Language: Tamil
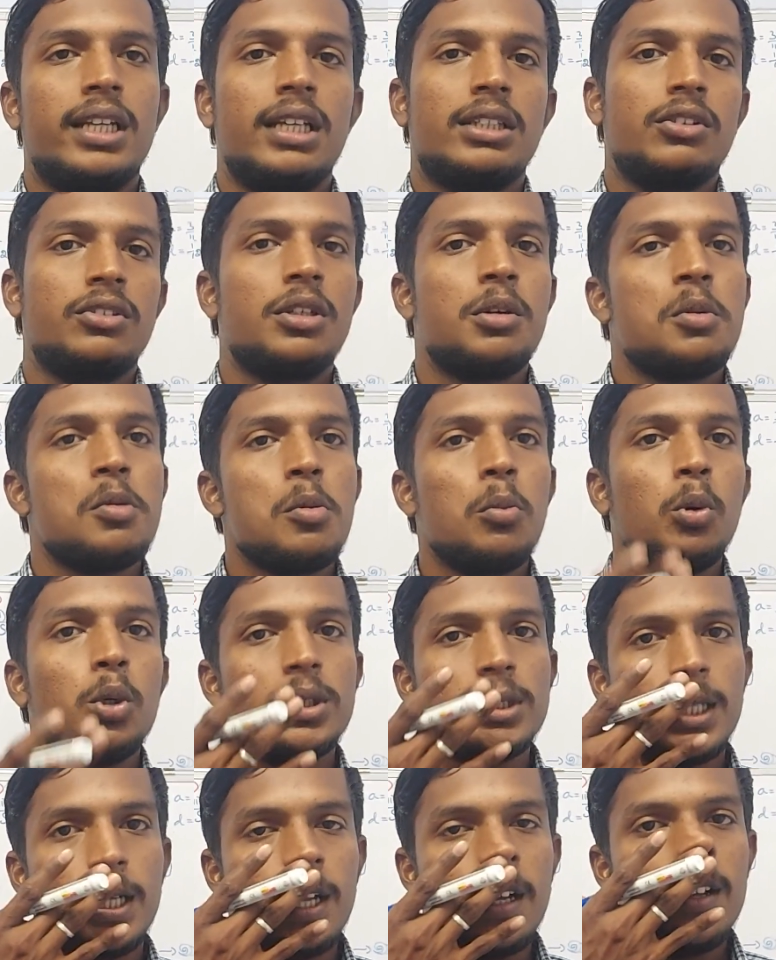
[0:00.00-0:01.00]
சீரியஸ் வந்து நம்ம
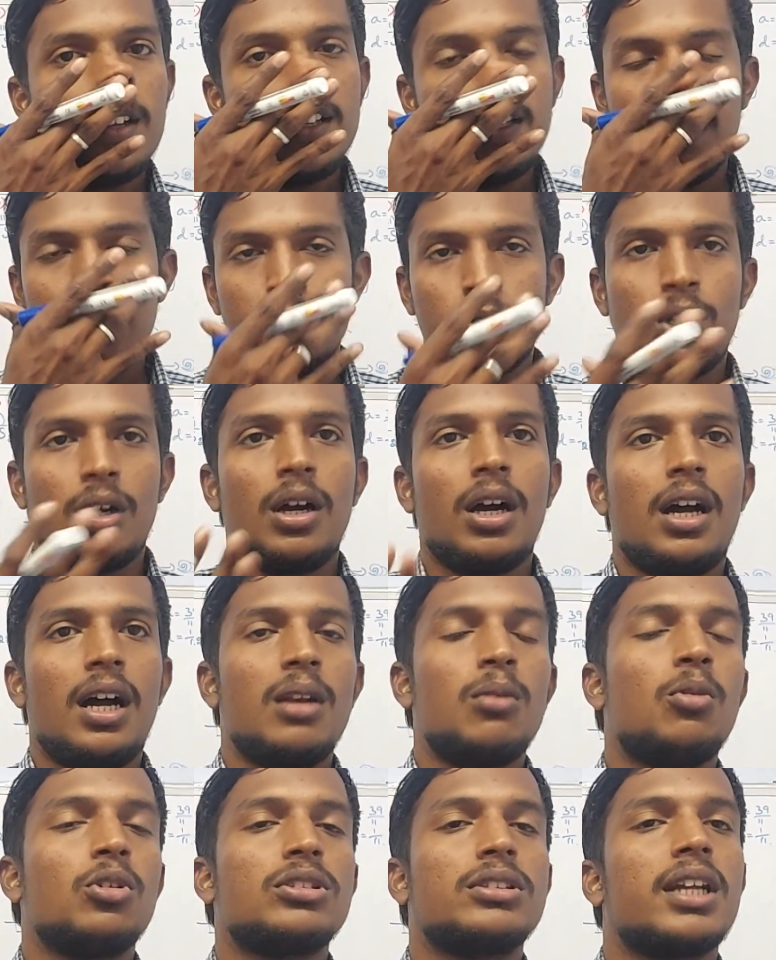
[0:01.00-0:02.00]
முடிச்சுக்கலாம் ஸோ
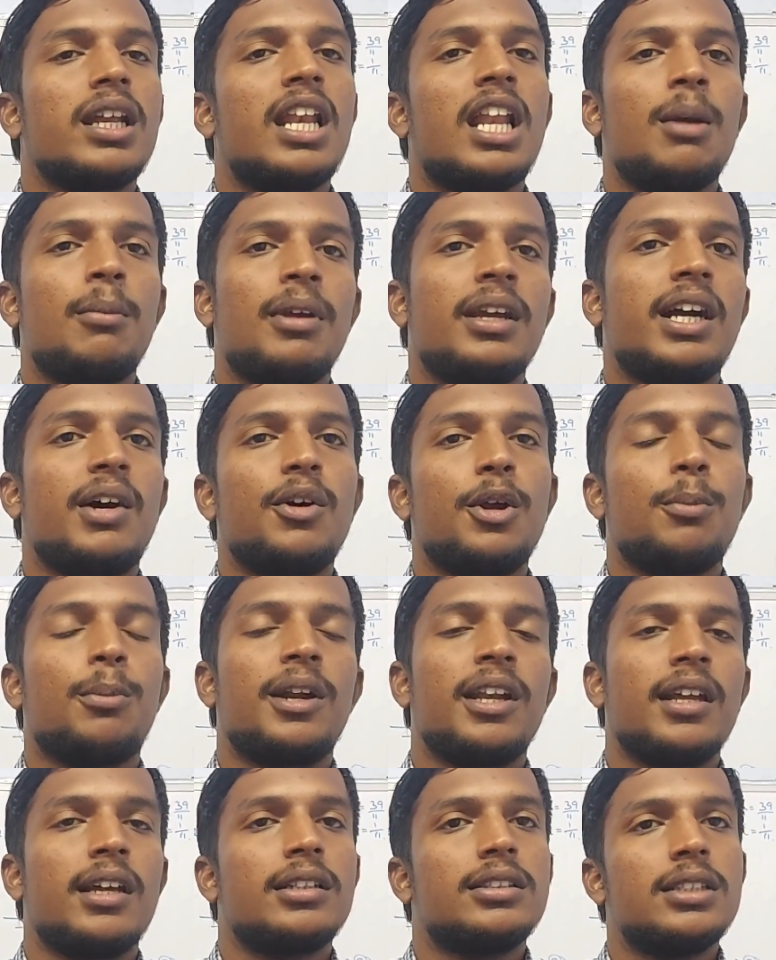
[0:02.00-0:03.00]
ஆல்மோஸ்ட் எல்லாமே கவர்
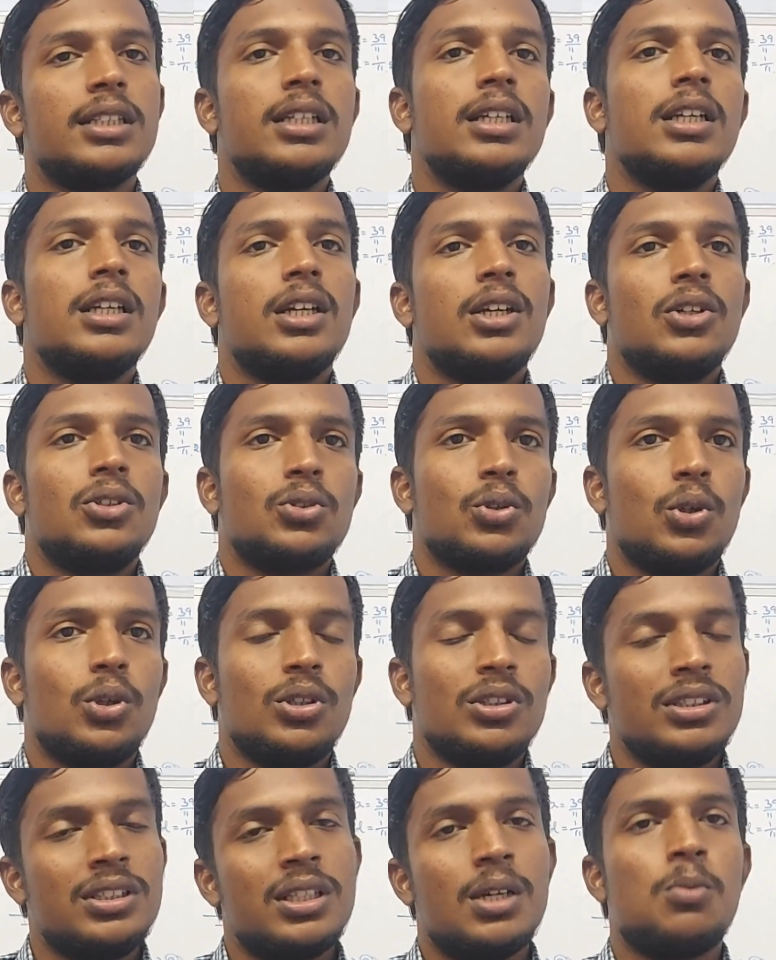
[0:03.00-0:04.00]
பண்ணியாச்சு ஸோ
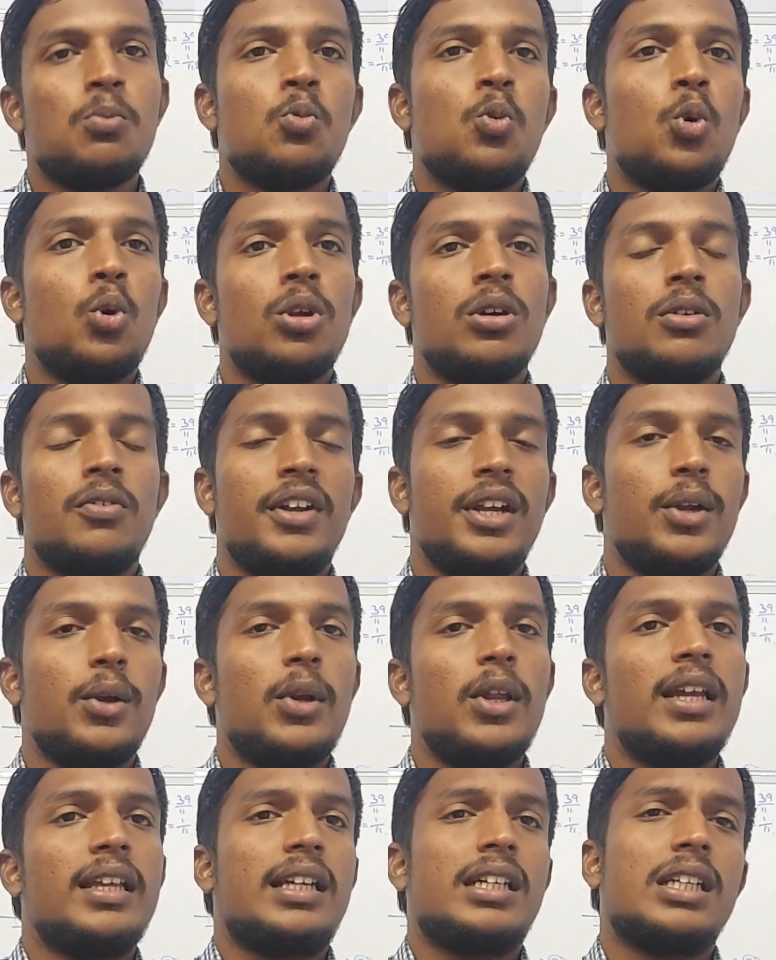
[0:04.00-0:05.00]
இந்த மூணு
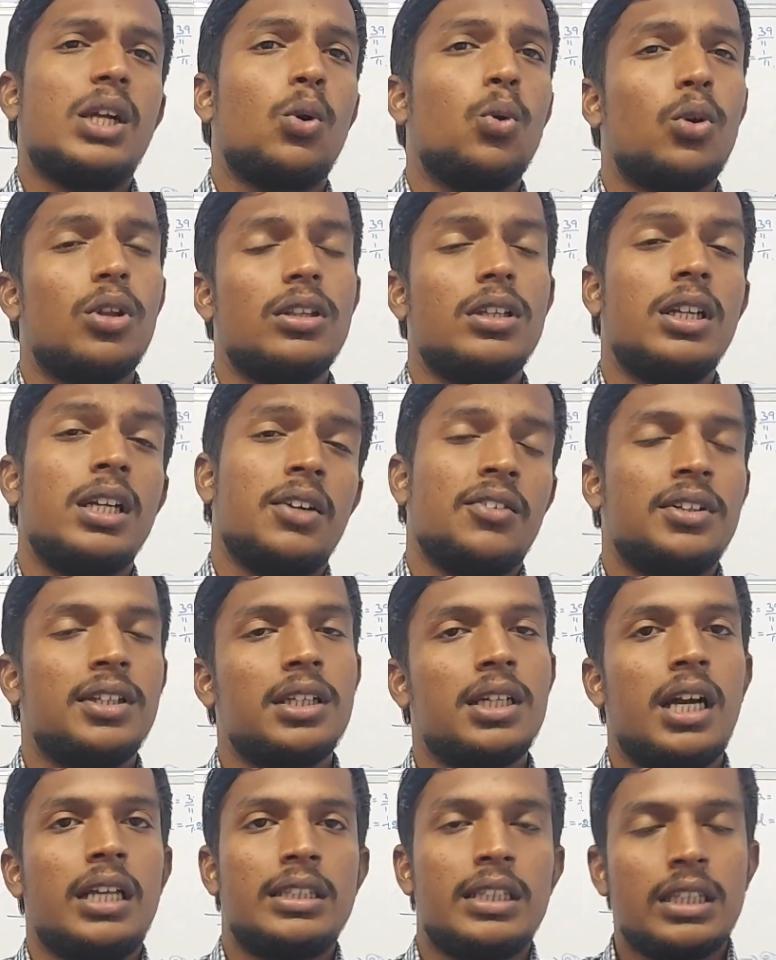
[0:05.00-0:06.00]
வீடியோவில் ஏதாவது டவுட் இருந்தால் நீங்கள்
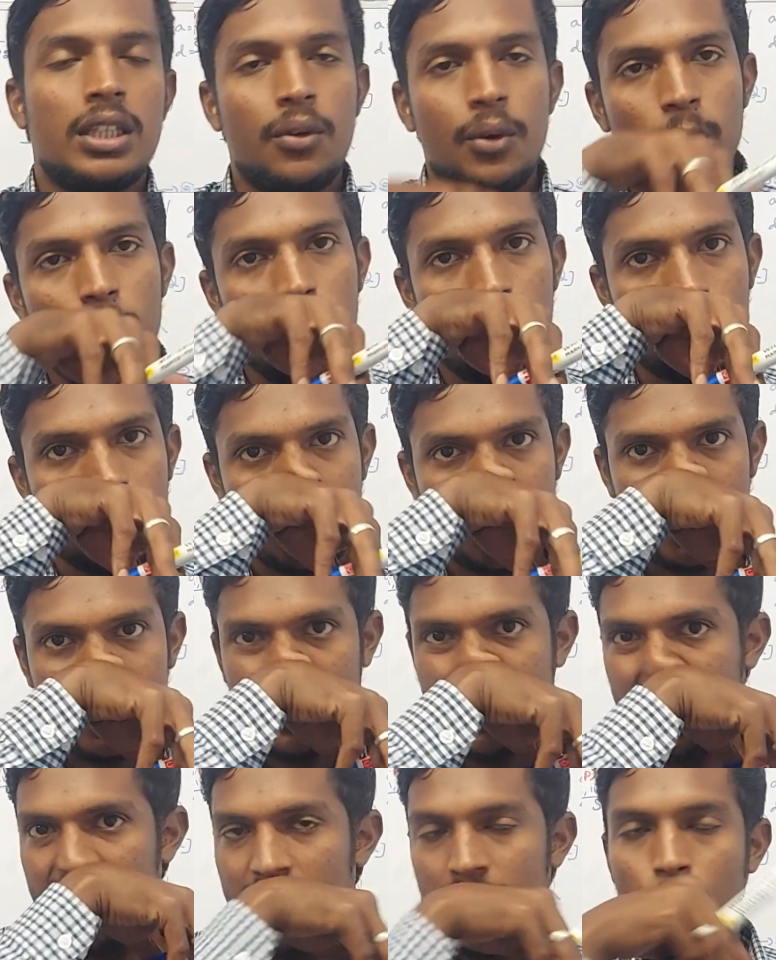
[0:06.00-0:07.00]
வந்து அந்தந்த வீடியோவோட
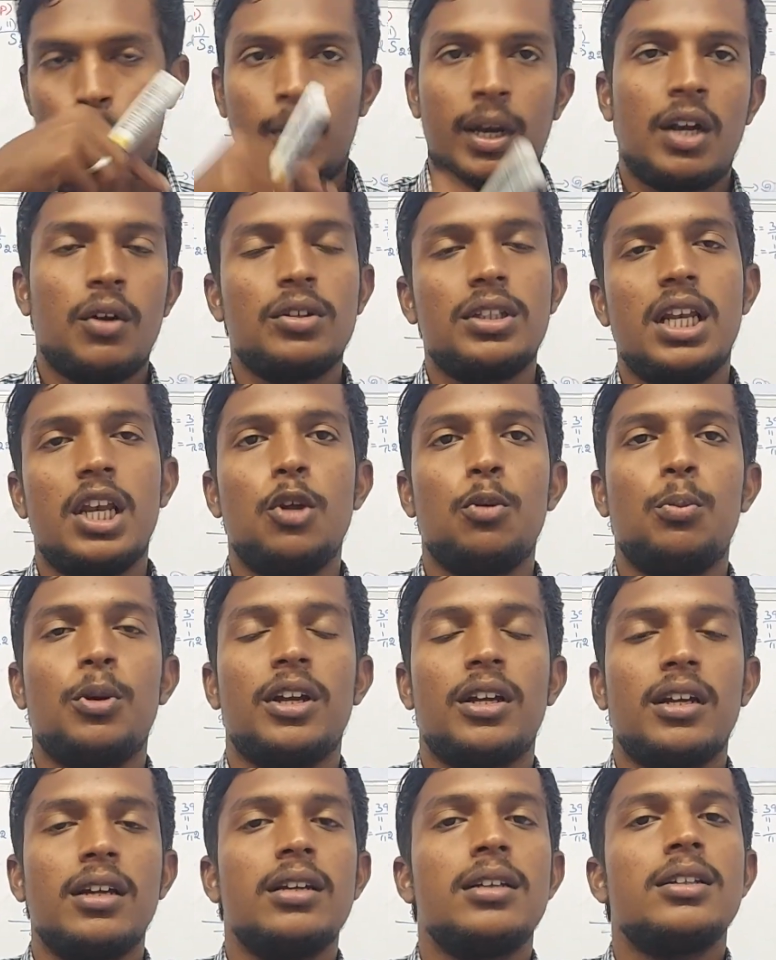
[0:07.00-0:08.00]
கீழே கமெண்ட் வந்து லீவ்
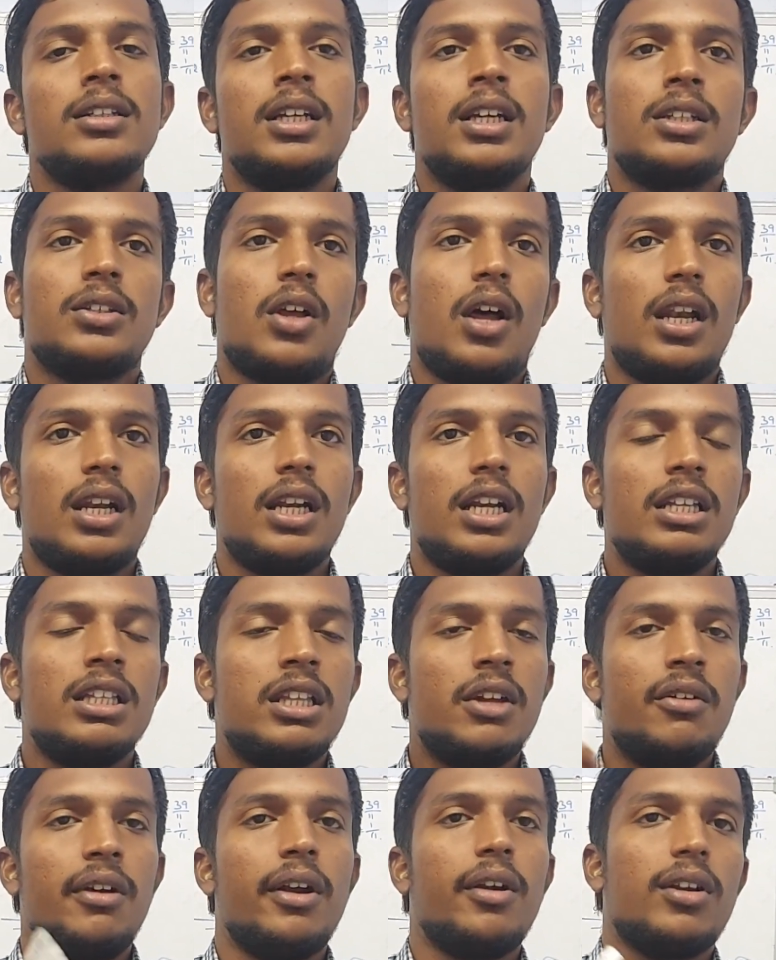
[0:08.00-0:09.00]
பண்ணுங்கள் ஸோ ஆல்ரெடி
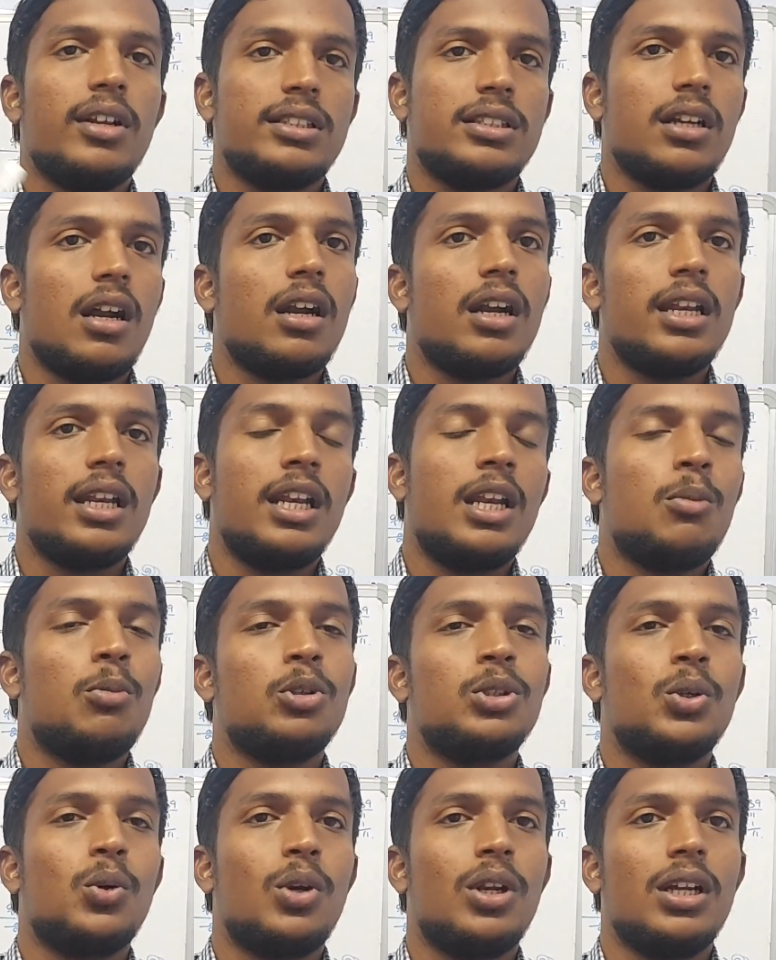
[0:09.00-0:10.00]
இந்த வீடியோட ஸ்டார்டிங்கில் நம்ம
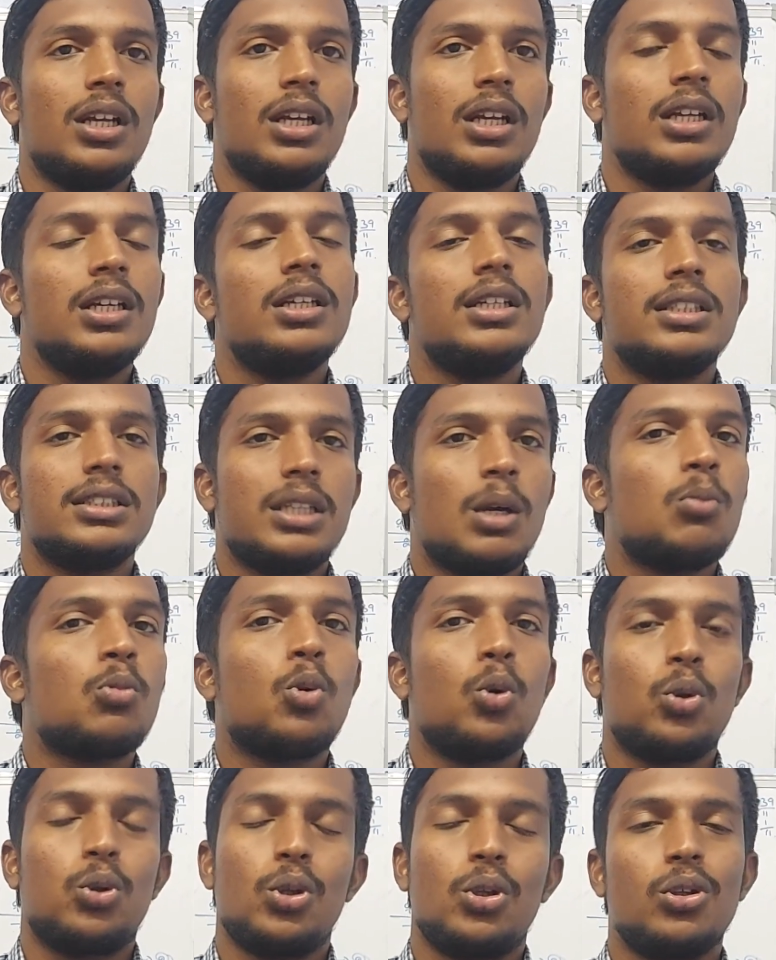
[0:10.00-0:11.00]
வந்து ஒரு சம்
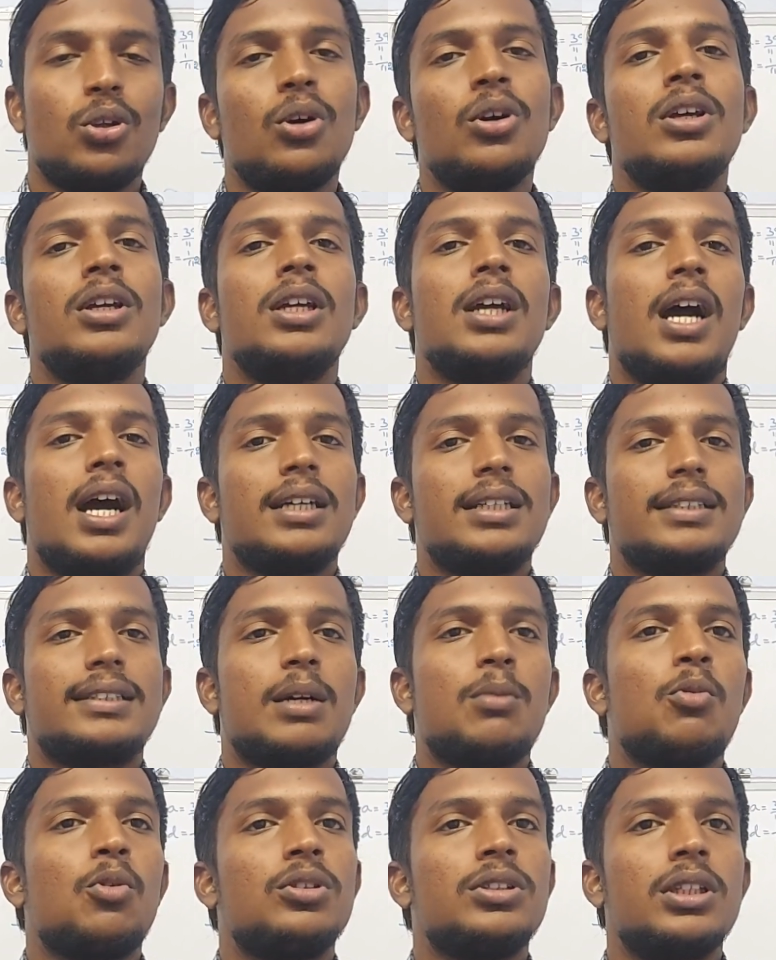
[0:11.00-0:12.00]
கொடுத்துருந்தோம் அந்த
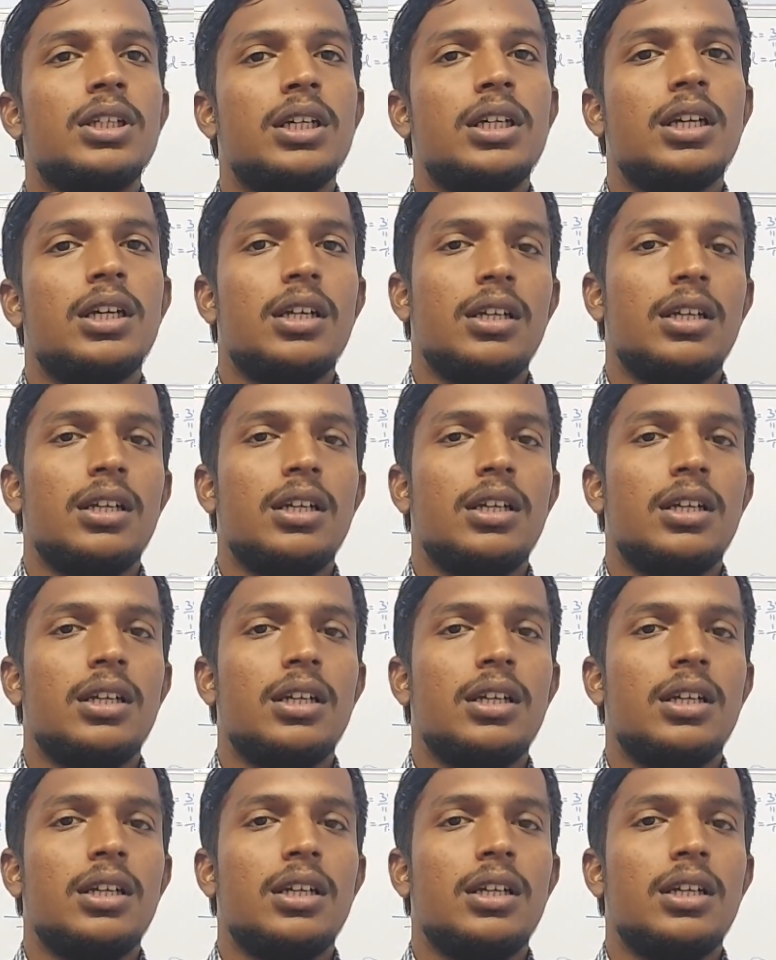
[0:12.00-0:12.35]
சம் வந்து